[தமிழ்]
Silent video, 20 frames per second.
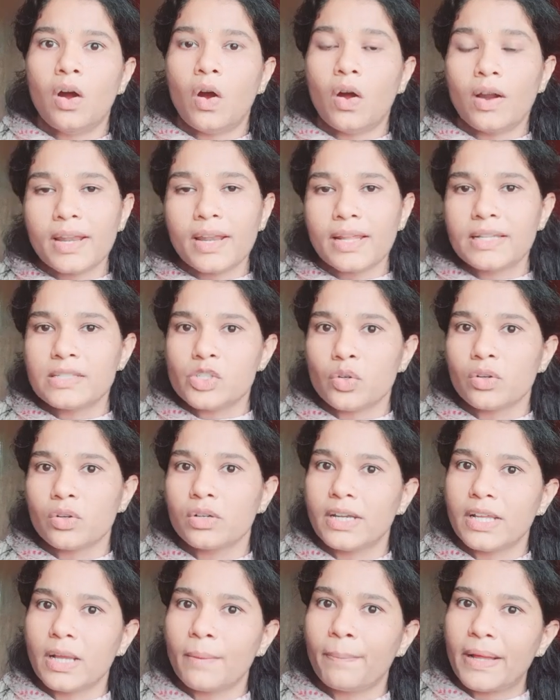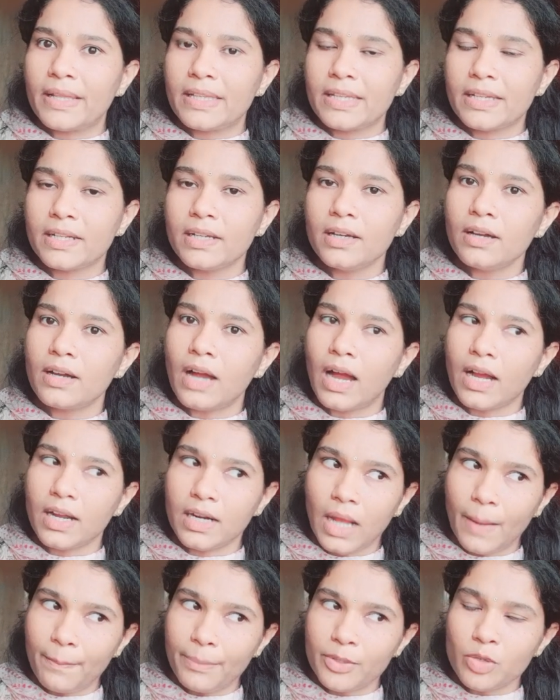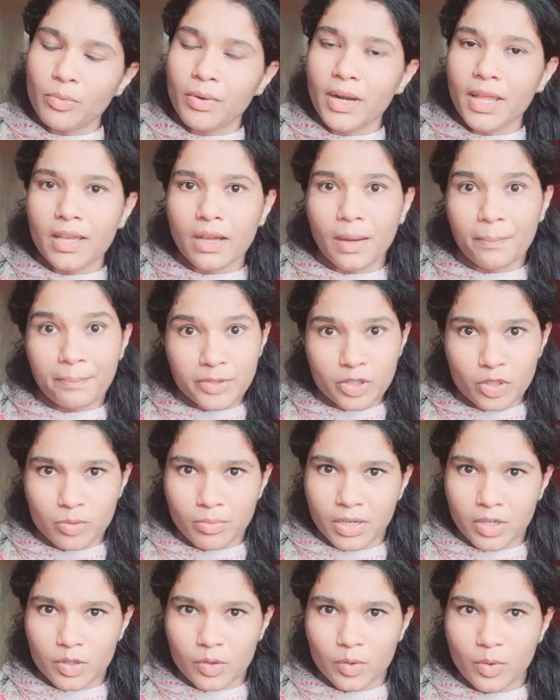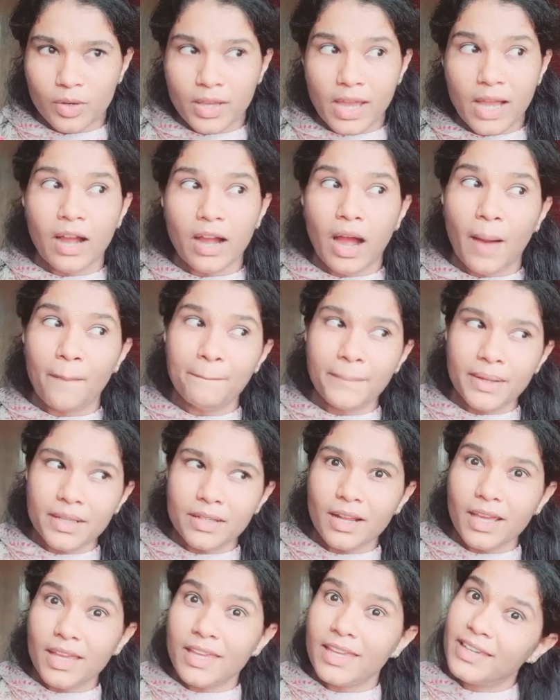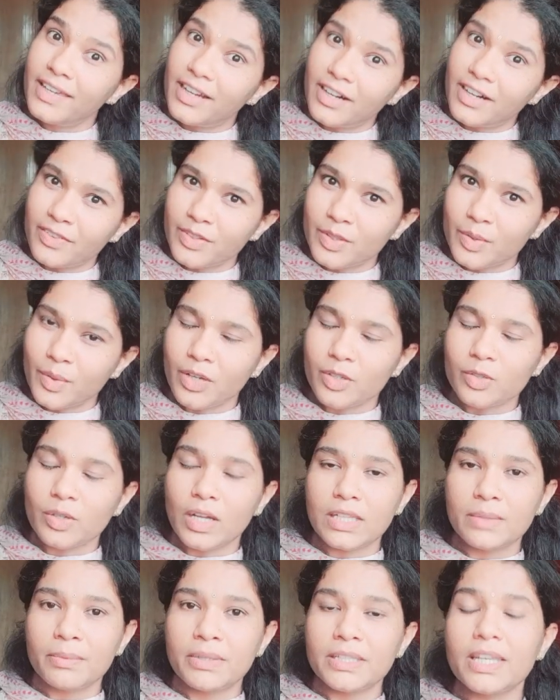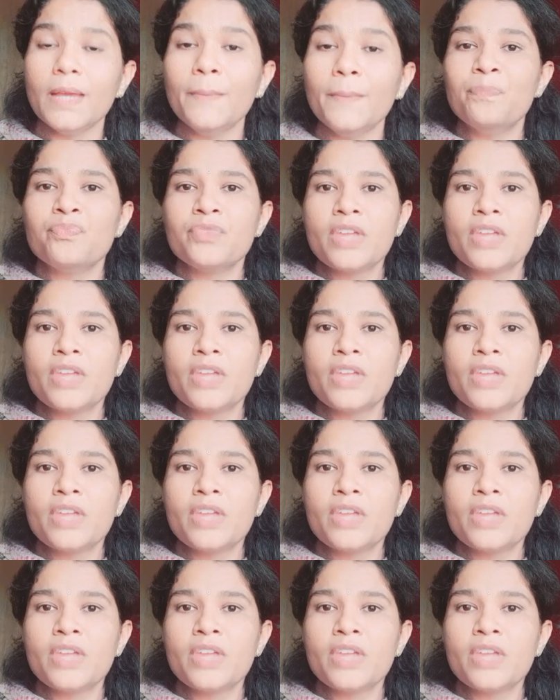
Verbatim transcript: ஆன்லைன் ஸ்டோரில் நீங்கள் பார்த்தீங்கன்னா அங்கே நாற்பது ரூபானா இங்கே ஐம்பது ரூபா இருக்கும் ஓகே அங்கே ஐம்பதுனா இங்கே எழுபது ரூபா இருக்கும் அந்த மாதிரி